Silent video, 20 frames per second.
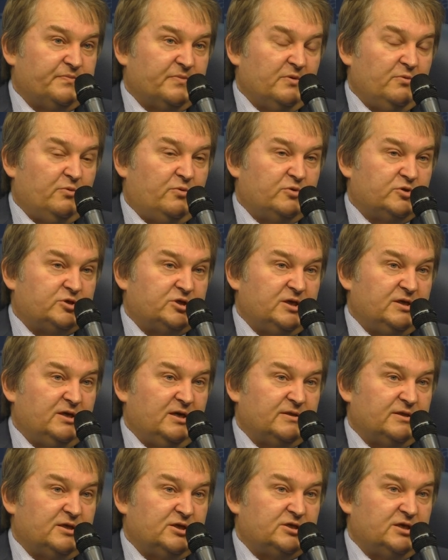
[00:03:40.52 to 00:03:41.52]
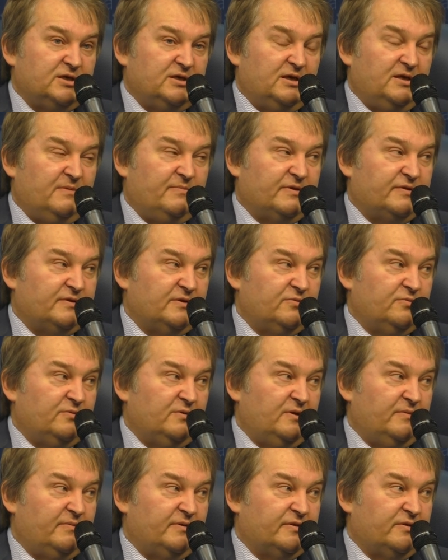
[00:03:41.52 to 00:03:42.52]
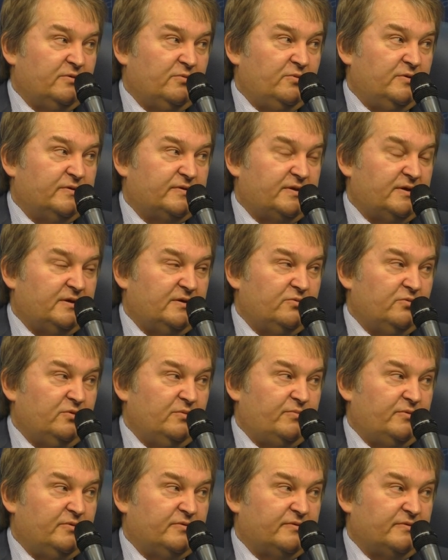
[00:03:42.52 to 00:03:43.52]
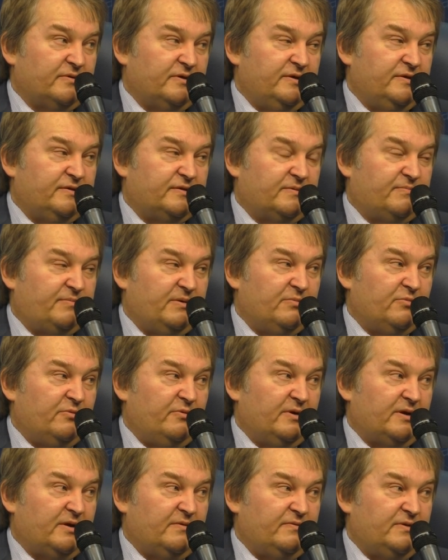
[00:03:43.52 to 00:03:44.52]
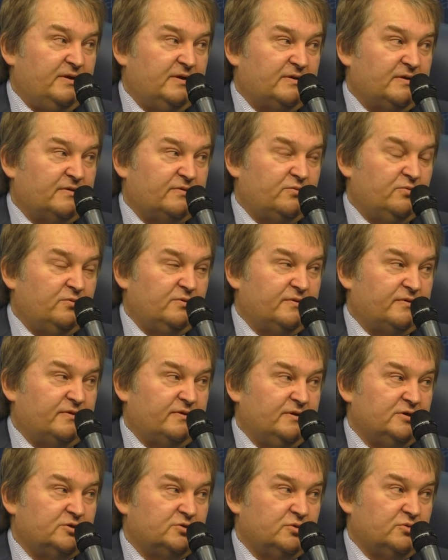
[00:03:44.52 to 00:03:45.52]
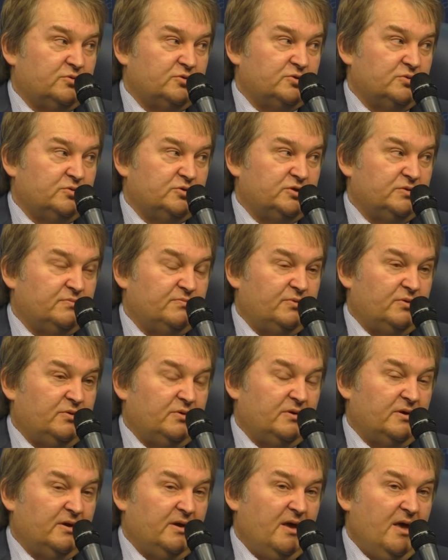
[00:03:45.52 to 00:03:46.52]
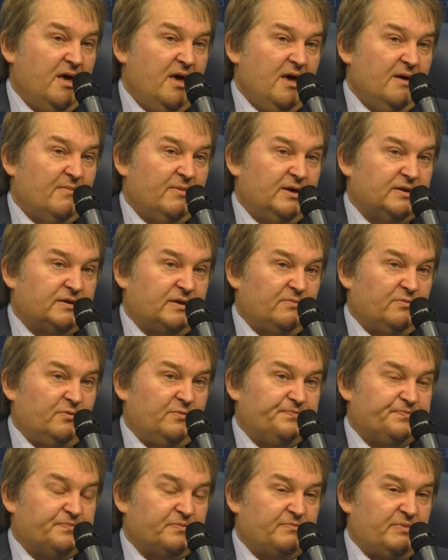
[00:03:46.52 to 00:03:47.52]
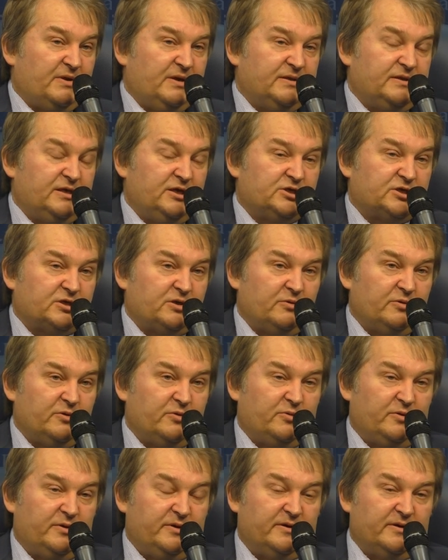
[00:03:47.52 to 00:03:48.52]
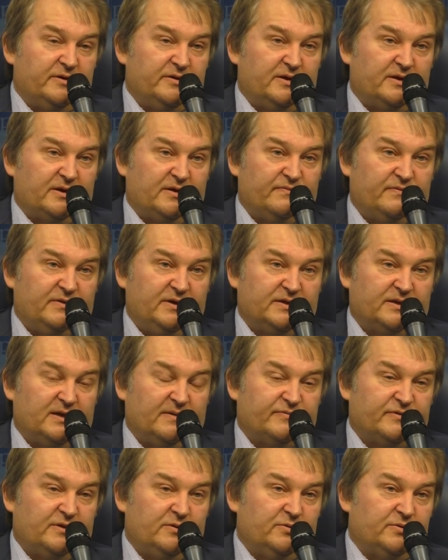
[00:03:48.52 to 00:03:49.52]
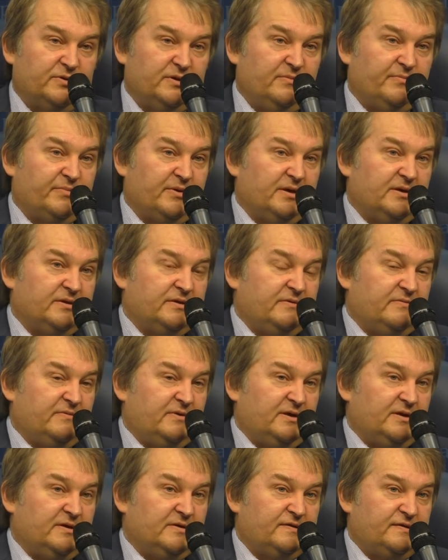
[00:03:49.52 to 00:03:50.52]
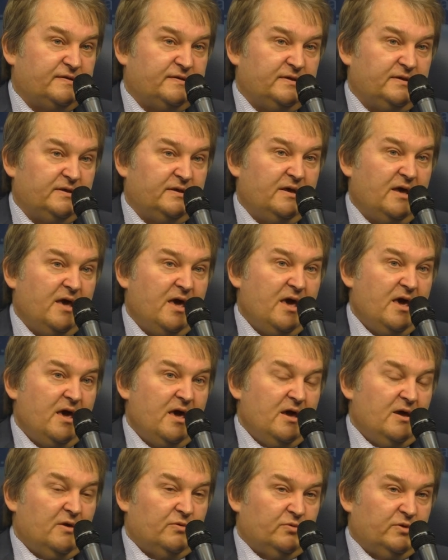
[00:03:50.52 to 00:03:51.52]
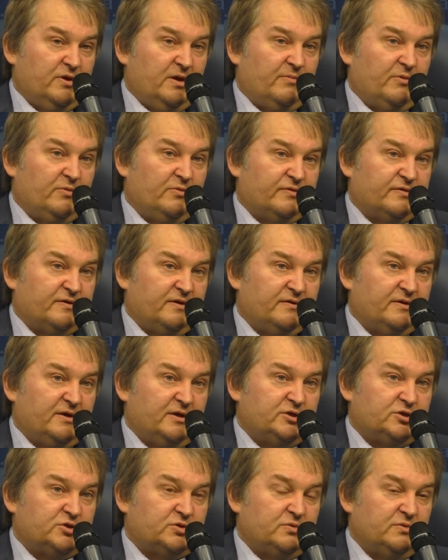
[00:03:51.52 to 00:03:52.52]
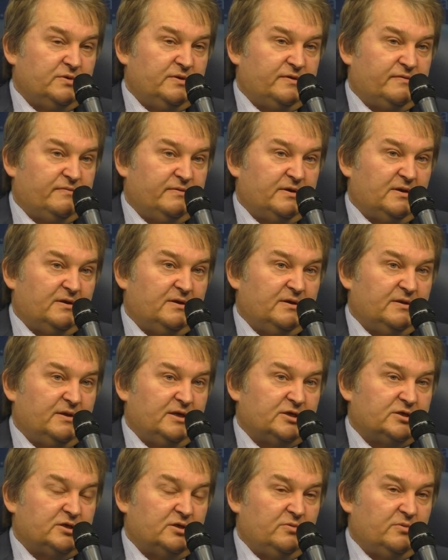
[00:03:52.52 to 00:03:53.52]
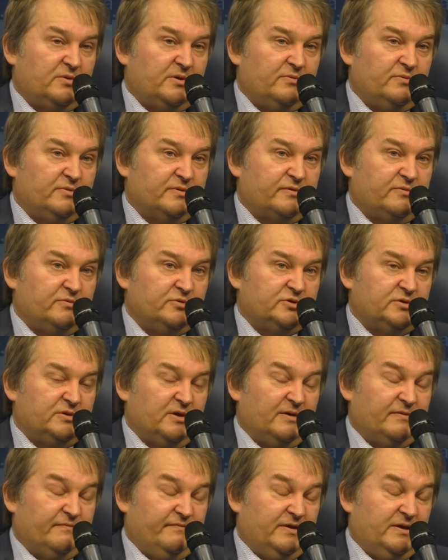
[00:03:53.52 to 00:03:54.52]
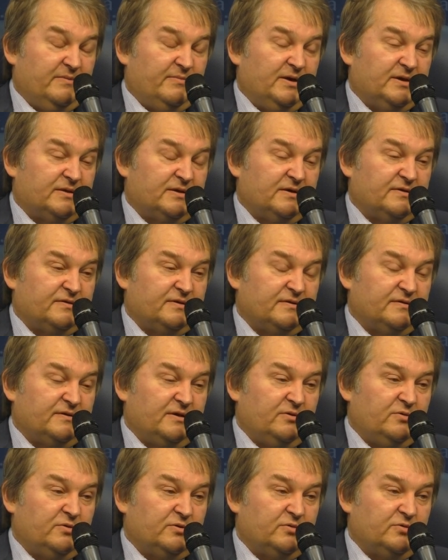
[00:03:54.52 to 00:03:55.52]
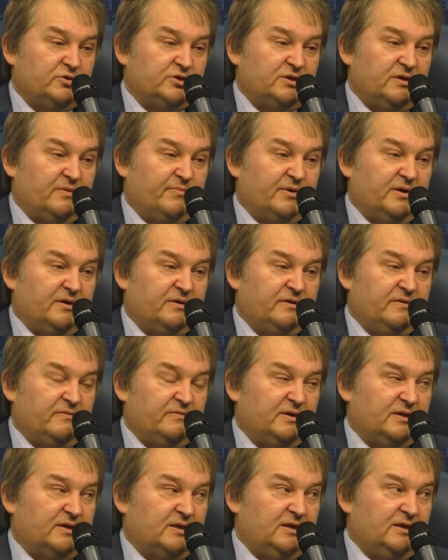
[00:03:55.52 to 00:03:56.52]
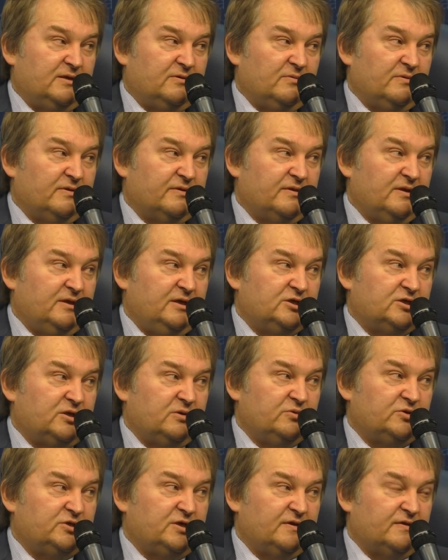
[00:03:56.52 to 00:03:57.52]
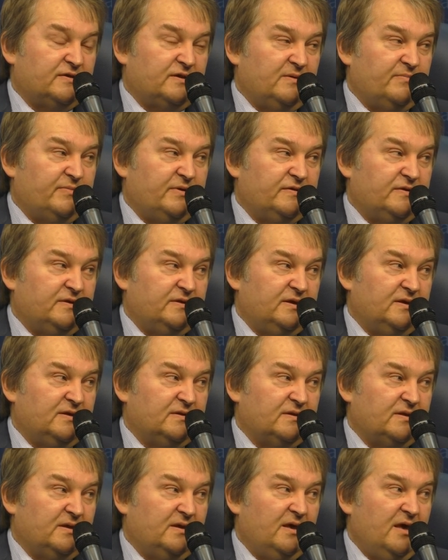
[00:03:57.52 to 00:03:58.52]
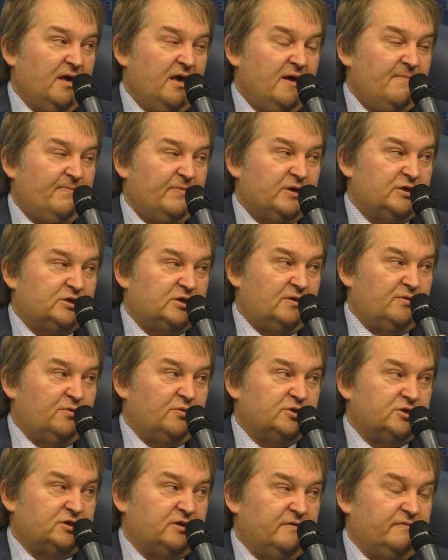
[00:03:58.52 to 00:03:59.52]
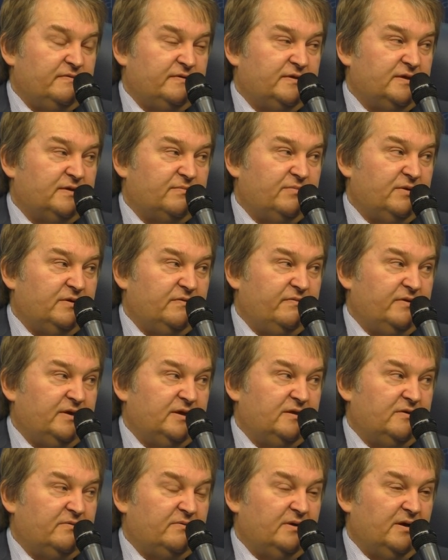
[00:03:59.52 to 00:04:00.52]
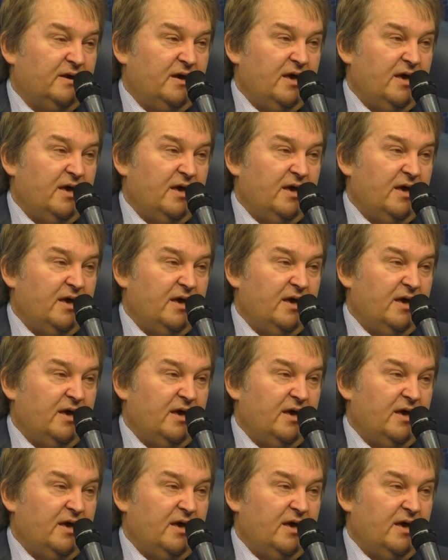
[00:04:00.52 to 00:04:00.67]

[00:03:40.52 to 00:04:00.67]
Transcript: ухудшение отношений либо с одной, либо с другой стороной, плюс риск прямого конфликта с Турцией, что тоже очень плохо. Поэтому политического регулирования конфликта абсолютный императив для России. Но я могу сказать, что действительно наше руководство, очень, а, видимо, это осознает, очень оперативно откликнулось. И личное участие президента, и челночный визит Медведева,